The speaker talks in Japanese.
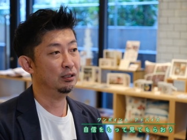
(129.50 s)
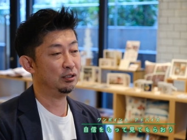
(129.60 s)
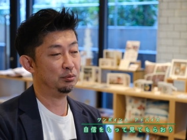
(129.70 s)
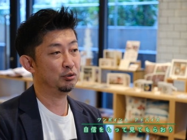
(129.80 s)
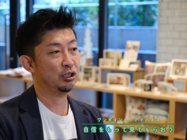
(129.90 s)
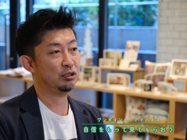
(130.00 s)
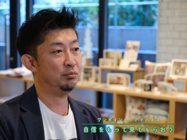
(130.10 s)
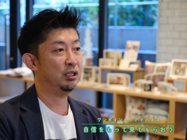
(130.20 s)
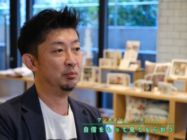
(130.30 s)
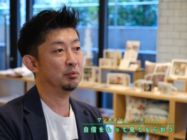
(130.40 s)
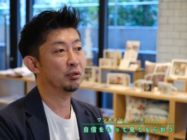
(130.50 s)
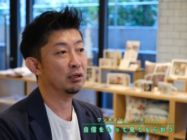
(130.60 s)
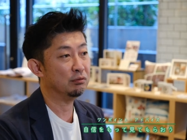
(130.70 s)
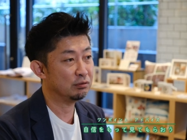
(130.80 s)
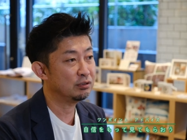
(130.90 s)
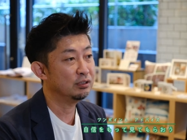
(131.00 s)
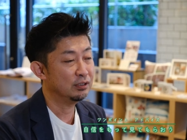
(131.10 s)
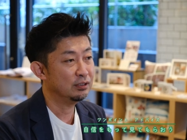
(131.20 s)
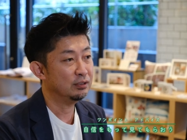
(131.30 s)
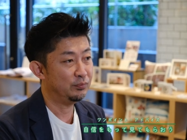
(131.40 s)
自分の写真みんなに見てもらえるし、
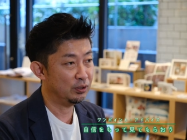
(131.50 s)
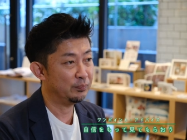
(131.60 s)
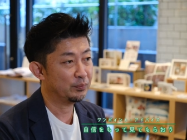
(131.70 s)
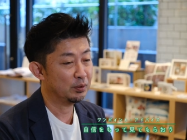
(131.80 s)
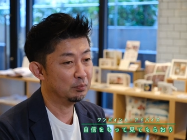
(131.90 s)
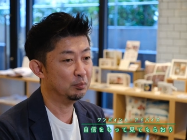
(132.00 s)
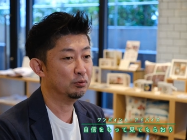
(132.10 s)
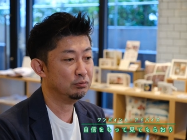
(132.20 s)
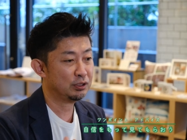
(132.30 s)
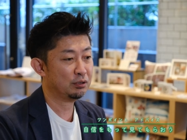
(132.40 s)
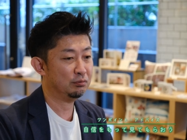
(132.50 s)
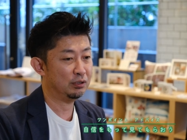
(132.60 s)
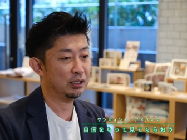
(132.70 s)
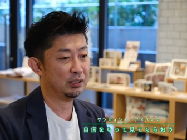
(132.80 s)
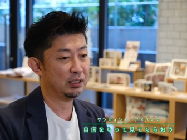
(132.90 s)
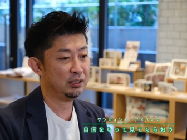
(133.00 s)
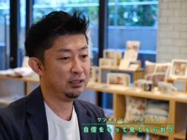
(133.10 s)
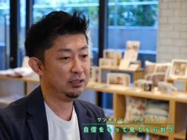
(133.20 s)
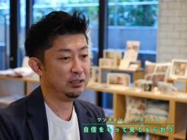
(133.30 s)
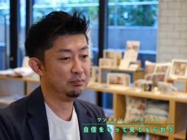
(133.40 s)
ねまあ、僕結構ね写
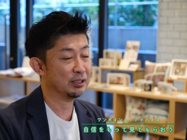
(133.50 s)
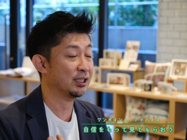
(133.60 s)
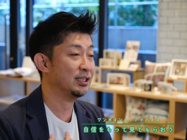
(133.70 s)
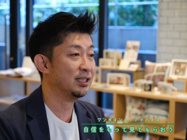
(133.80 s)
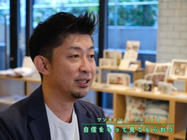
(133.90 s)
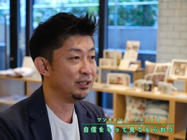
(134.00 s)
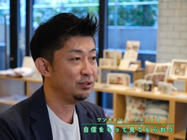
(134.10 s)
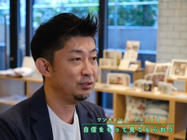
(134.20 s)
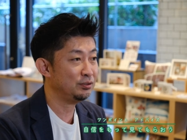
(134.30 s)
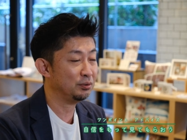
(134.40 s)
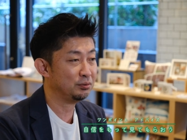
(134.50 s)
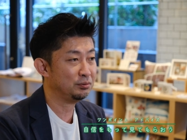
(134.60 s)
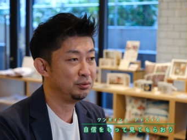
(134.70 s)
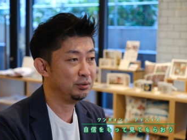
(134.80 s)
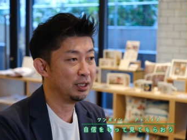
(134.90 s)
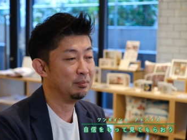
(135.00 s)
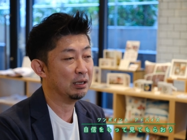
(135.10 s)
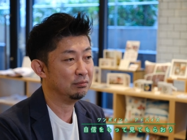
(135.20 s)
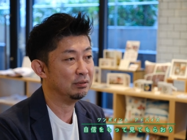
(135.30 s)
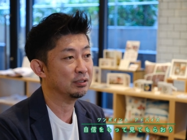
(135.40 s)
真、まあ、写真家っていう職業からもあ
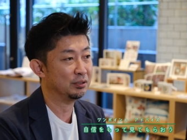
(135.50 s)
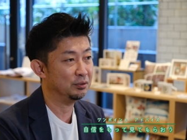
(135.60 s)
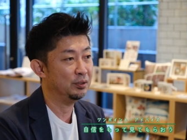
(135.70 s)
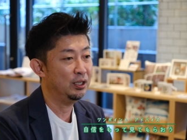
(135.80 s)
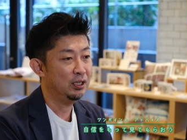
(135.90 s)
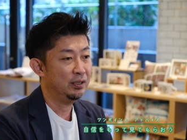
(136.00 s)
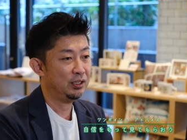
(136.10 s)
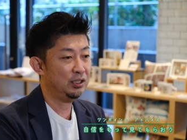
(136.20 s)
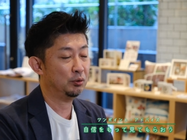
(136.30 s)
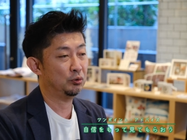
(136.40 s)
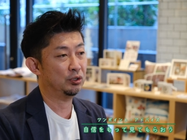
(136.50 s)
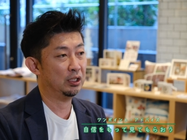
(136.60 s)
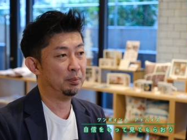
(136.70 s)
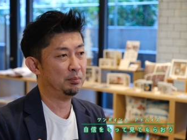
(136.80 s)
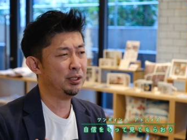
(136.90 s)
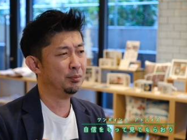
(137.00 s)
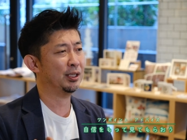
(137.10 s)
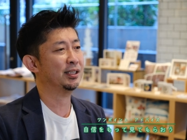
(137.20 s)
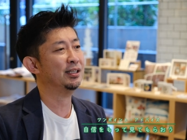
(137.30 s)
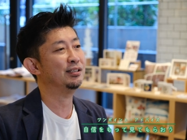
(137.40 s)
るんですけどいいの撮れたらやっぱり見ても
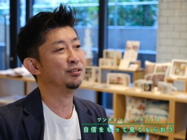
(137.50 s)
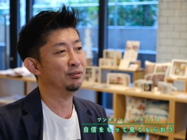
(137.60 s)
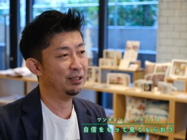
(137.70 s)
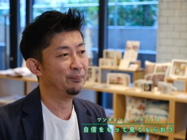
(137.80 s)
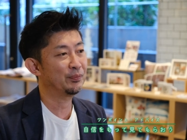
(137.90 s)
らいたいんですよね